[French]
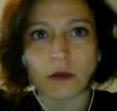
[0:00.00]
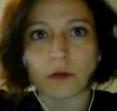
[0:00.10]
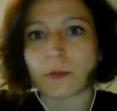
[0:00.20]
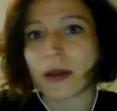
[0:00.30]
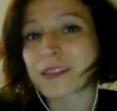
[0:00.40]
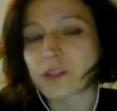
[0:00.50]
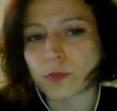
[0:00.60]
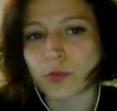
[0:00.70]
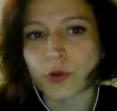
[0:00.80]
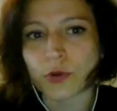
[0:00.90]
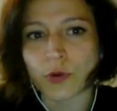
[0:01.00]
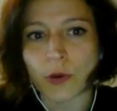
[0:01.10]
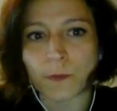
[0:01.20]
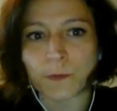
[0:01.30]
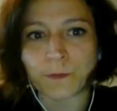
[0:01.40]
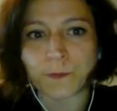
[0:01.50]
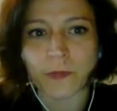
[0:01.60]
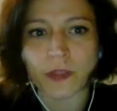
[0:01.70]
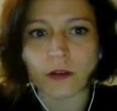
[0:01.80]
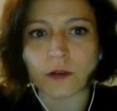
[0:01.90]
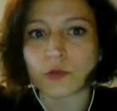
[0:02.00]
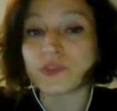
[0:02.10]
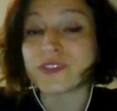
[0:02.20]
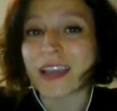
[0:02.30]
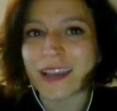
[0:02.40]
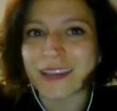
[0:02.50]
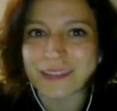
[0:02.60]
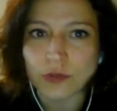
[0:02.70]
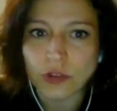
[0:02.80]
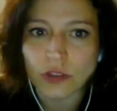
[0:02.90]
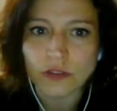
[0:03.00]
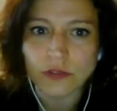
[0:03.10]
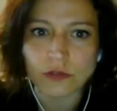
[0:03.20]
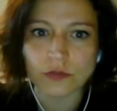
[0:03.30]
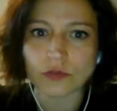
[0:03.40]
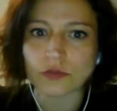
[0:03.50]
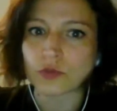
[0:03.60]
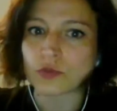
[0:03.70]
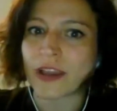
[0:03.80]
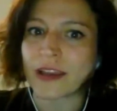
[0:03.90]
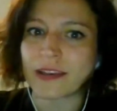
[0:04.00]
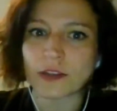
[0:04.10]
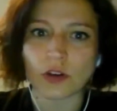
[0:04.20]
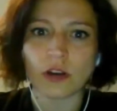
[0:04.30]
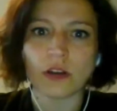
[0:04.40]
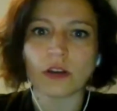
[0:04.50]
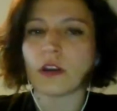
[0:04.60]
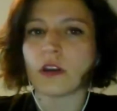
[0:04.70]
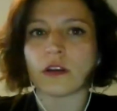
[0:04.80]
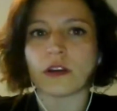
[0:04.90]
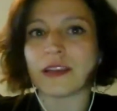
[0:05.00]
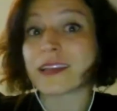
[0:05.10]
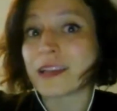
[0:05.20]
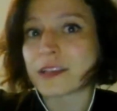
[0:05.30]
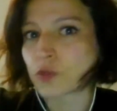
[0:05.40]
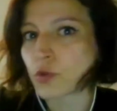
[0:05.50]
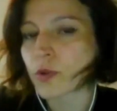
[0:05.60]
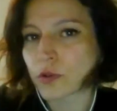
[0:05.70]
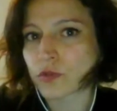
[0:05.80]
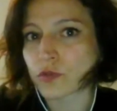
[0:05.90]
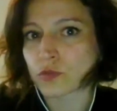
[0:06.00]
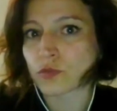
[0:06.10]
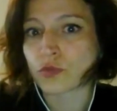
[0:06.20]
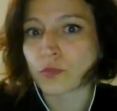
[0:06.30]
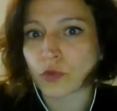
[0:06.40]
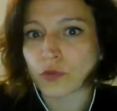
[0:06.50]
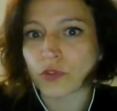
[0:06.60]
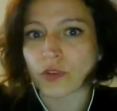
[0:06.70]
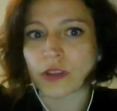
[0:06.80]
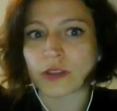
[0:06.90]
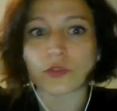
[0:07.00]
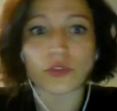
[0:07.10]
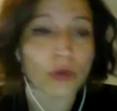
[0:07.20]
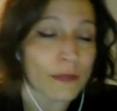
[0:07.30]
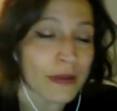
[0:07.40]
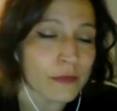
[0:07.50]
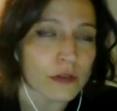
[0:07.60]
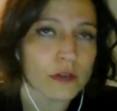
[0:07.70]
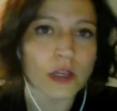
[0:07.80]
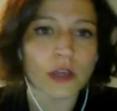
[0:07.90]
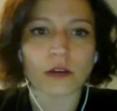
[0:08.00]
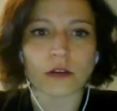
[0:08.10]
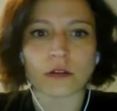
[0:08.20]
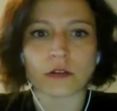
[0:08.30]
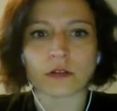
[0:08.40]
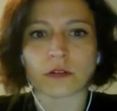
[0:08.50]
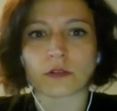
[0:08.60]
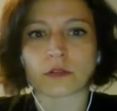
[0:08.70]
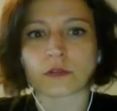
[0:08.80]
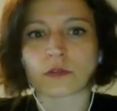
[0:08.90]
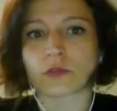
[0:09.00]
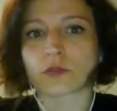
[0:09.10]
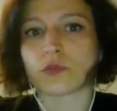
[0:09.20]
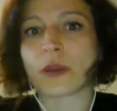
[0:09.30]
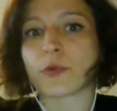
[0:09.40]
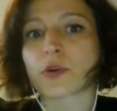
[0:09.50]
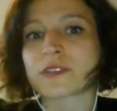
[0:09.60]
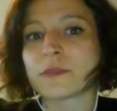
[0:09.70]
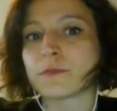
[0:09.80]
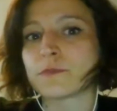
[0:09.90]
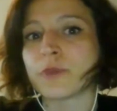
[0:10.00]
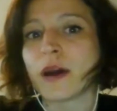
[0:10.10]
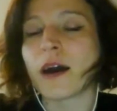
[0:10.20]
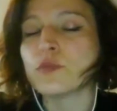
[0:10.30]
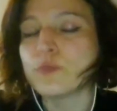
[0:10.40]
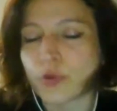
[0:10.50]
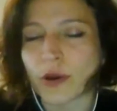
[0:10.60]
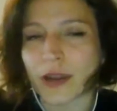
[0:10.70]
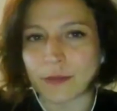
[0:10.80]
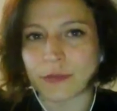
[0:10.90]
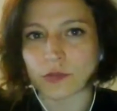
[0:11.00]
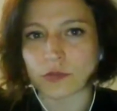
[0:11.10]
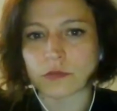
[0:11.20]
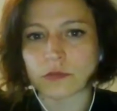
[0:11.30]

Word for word: Par exemple, euh, l'une d'elles a été heureuse de trouver à l'école les clés de compréhension du monde et de soi-même euh, qu'on ne lui apportait pas ou peu à la maison.